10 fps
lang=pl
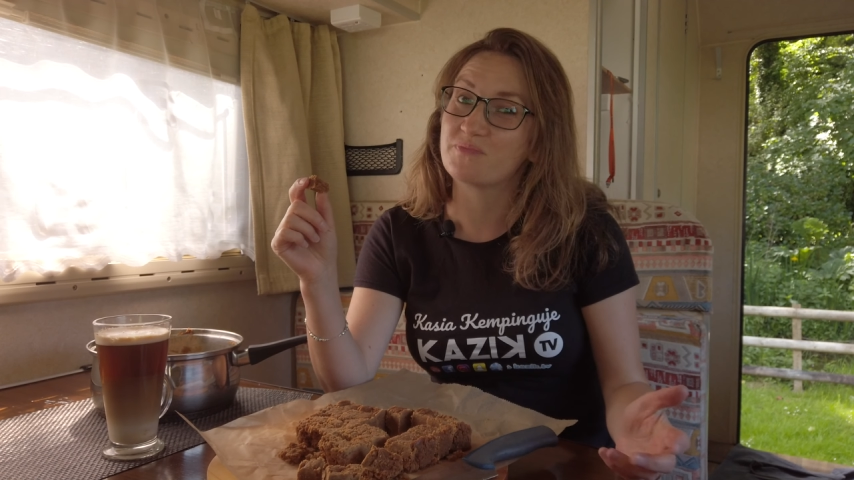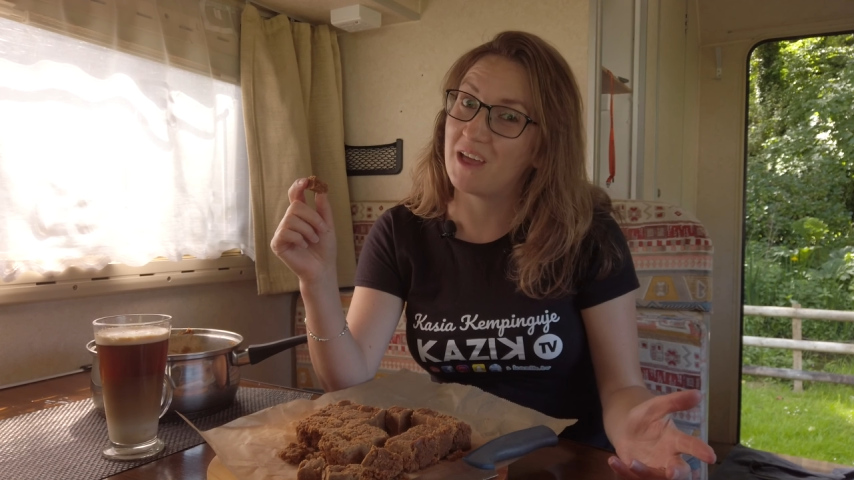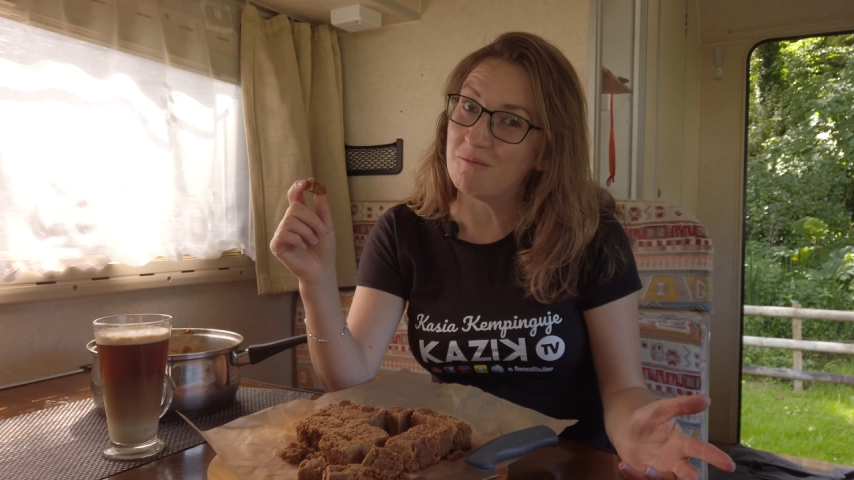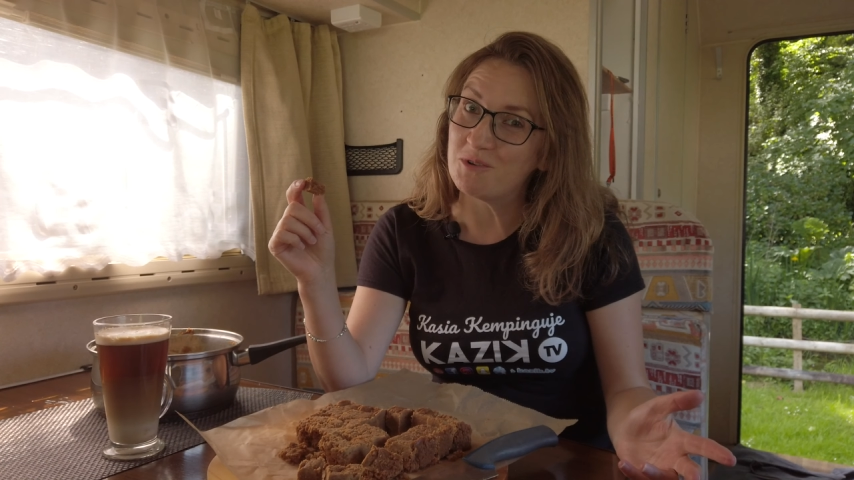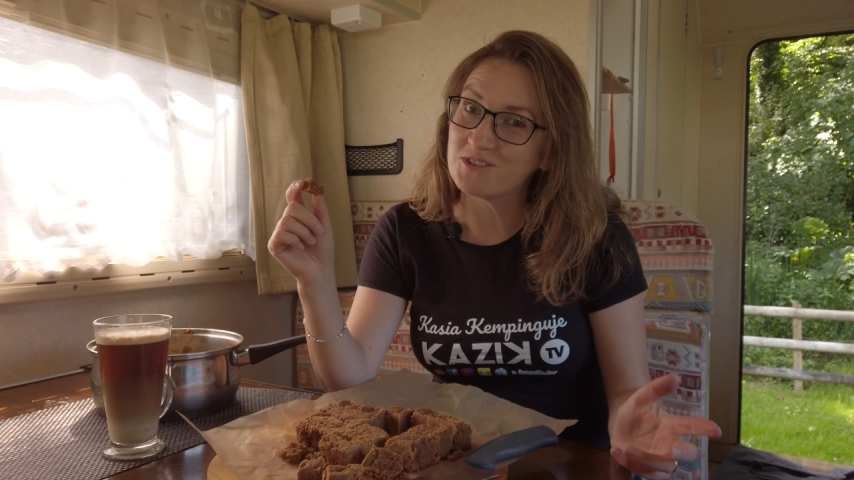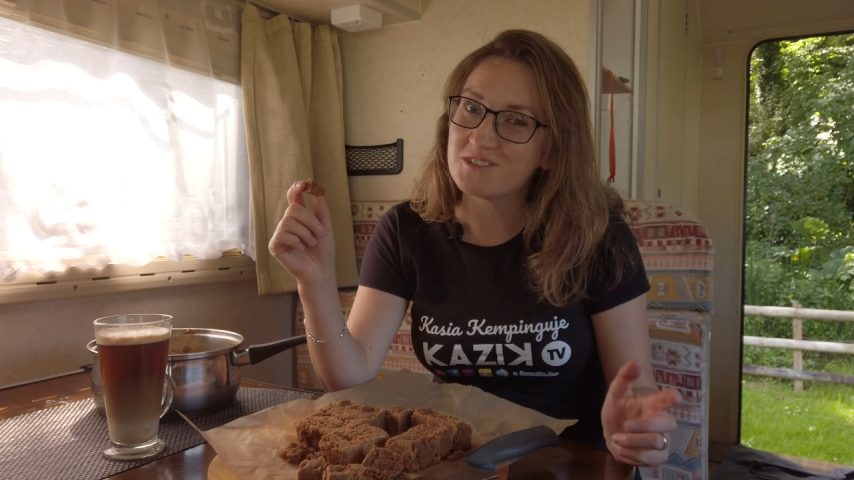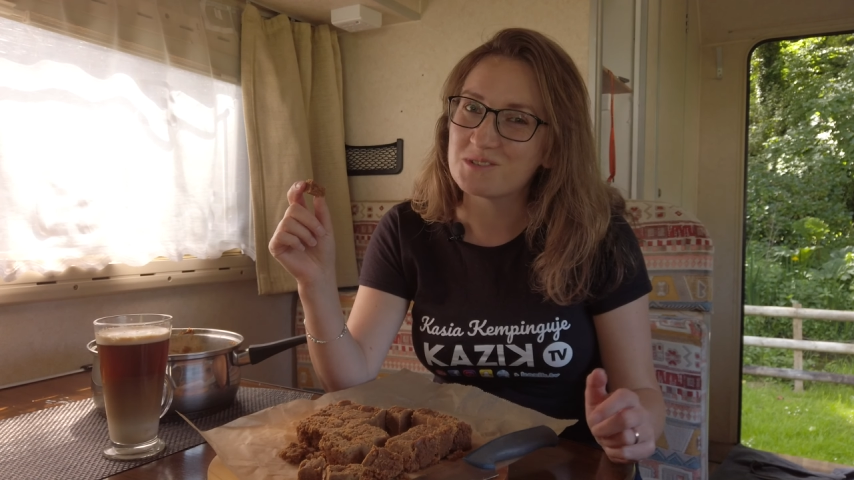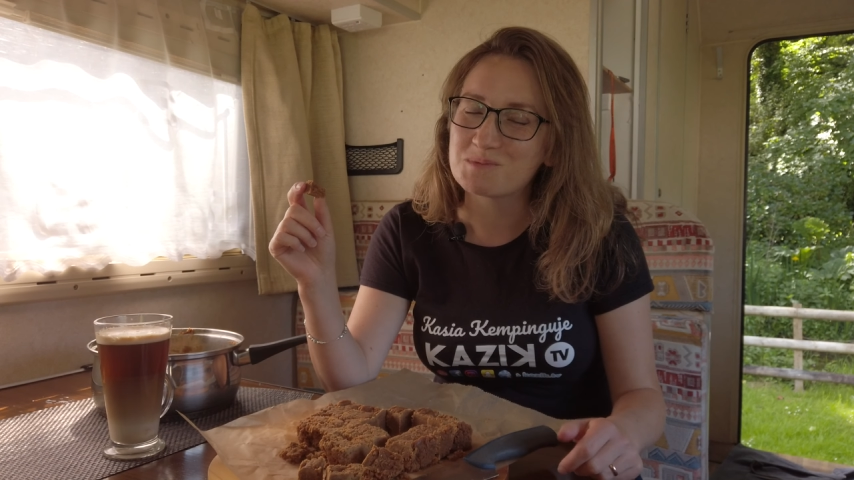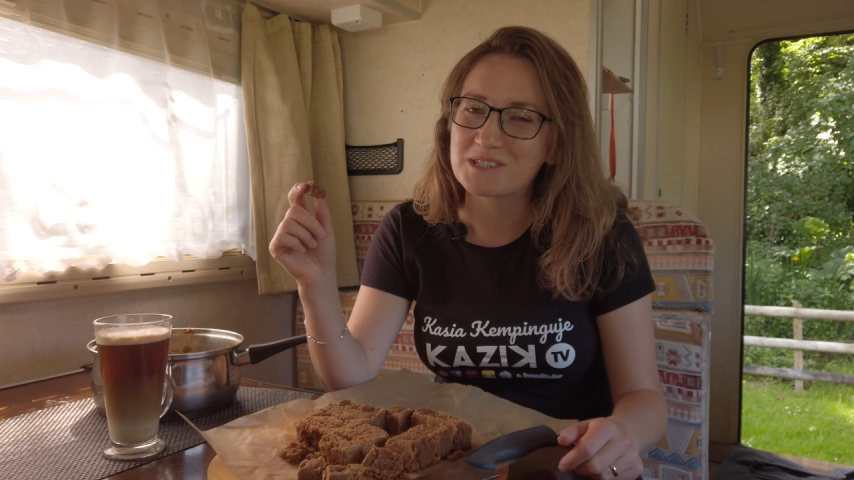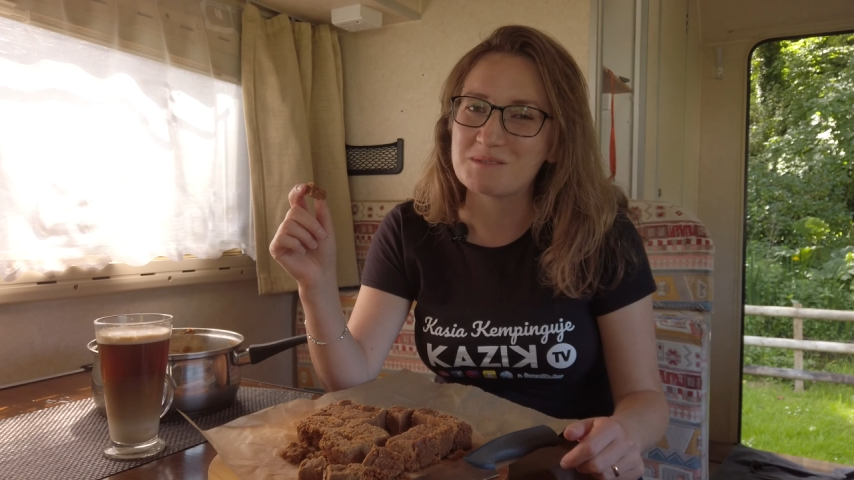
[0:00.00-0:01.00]
a może i
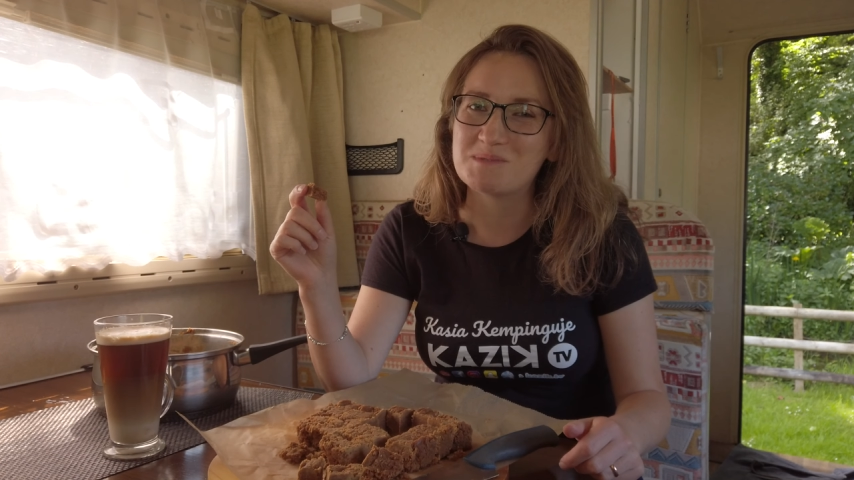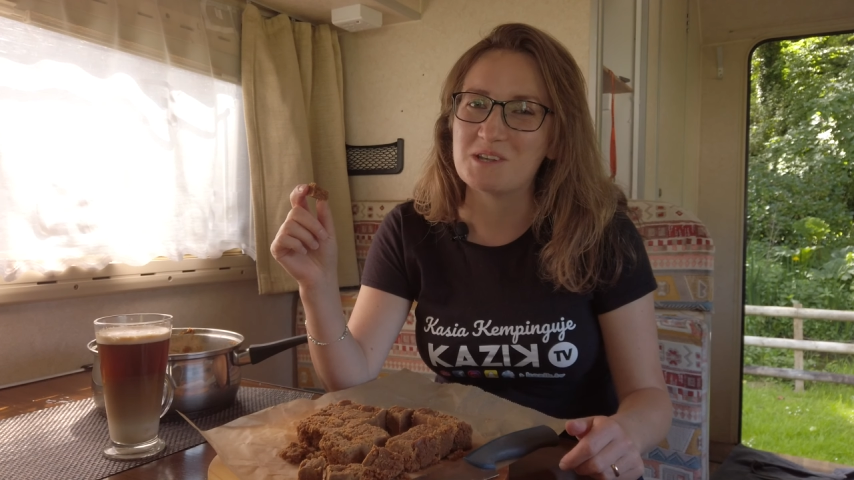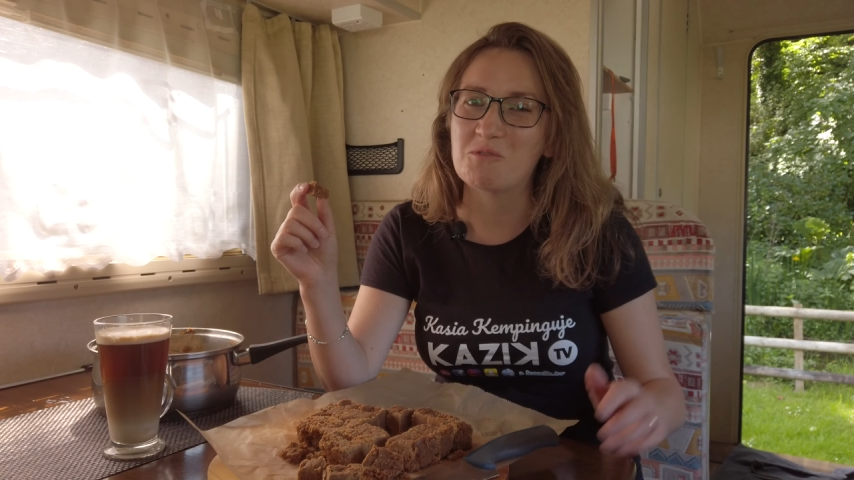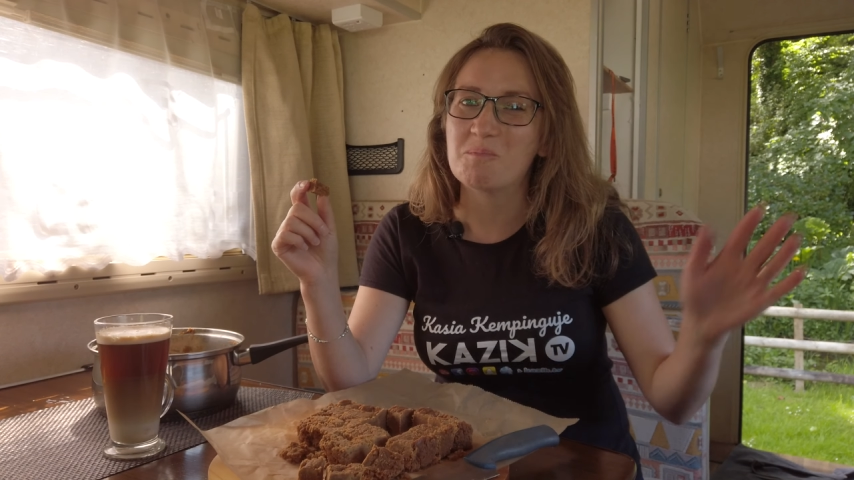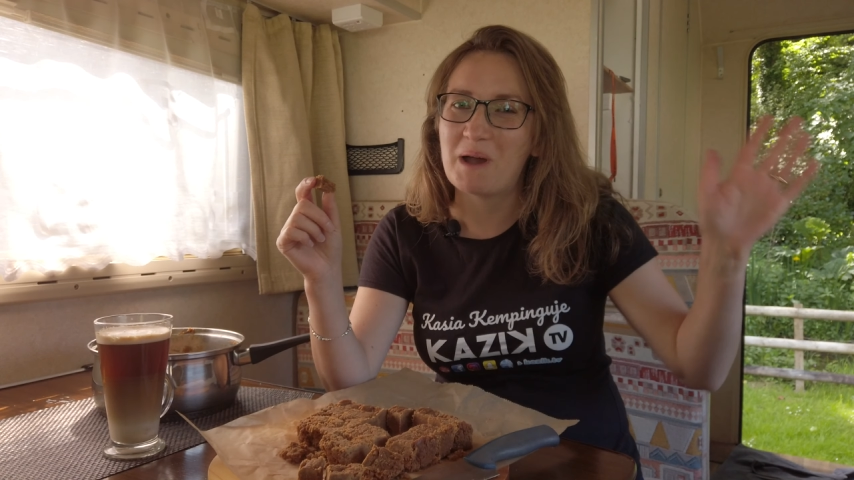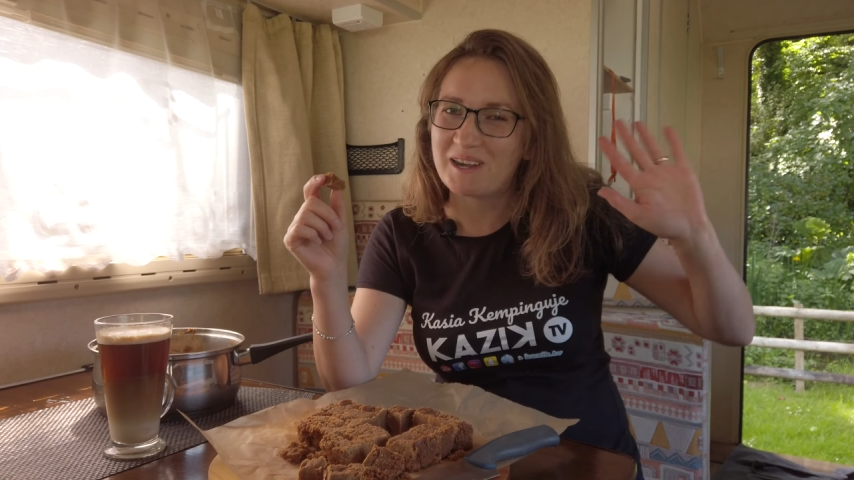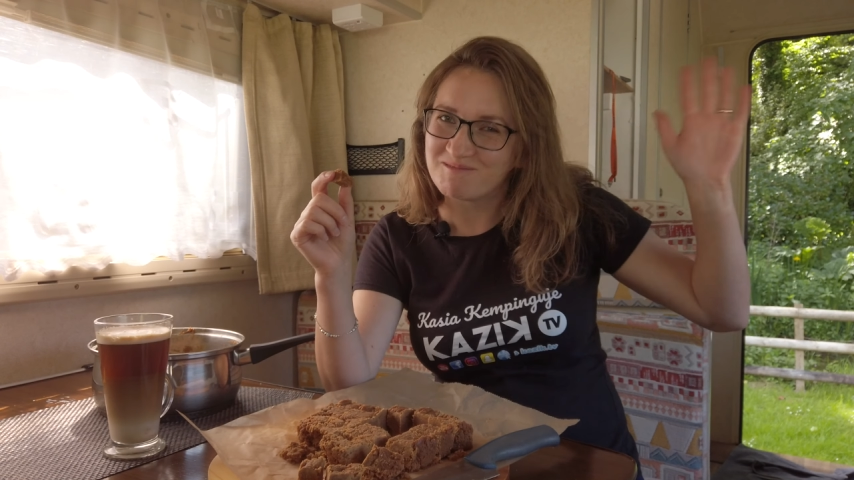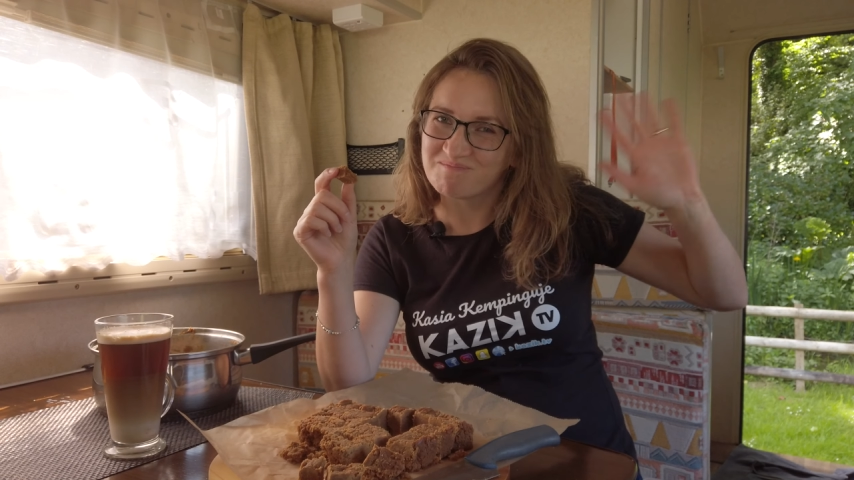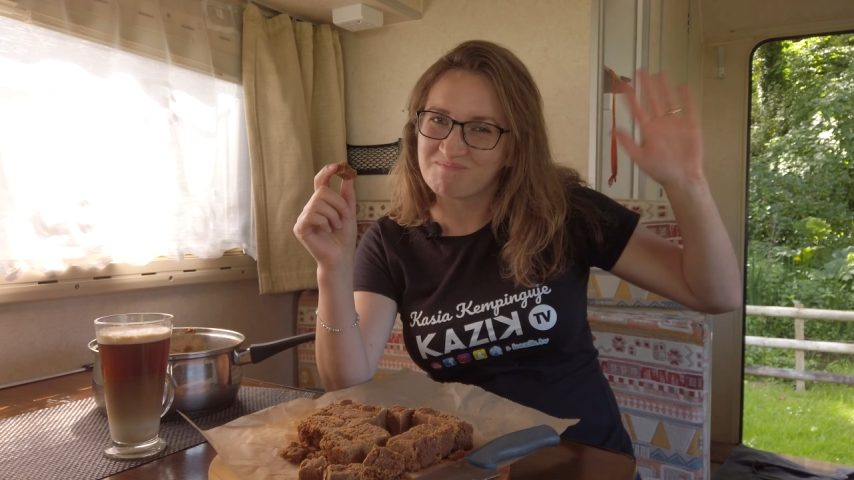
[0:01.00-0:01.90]
subskrypcję. Pa!